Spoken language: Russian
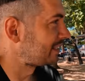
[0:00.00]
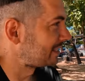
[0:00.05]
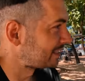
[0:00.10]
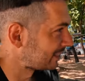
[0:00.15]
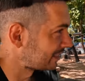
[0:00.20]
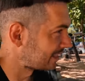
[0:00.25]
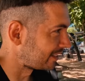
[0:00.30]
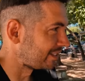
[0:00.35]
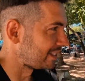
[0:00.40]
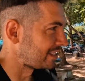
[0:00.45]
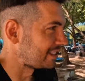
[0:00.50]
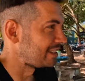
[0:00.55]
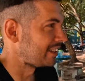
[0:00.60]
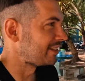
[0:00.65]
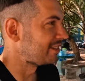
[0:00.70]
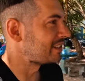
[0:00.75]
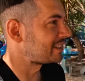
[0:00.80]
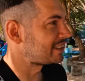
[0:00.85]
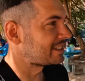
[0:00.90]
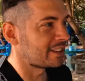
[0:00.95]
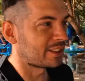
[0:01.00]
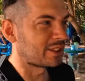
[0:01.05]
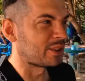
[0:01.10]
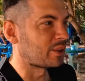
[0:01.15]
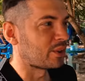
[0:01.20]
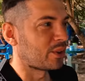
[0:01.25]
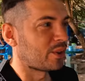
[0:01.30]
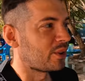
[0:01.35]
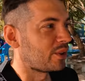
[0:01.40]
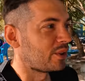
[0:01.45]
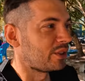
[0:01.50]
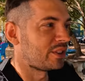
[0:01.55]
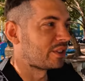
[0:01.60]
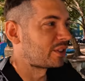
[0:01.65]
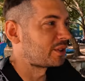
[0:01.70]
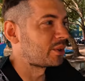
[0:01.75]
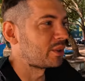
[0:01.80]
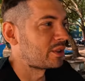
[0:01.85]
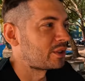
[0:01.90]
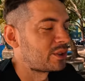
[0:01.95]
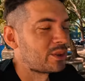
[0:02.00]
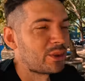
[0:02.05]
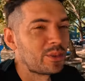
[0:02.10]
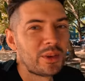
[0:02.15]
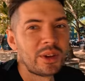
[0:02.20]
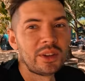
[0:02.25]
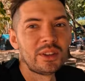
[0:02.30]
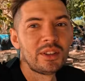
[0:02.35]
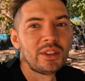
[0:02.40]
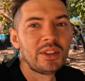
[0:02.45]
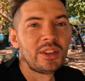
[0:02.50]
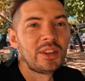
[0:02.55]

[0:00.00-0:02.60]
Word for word: ссылка везде висит, но никто особо...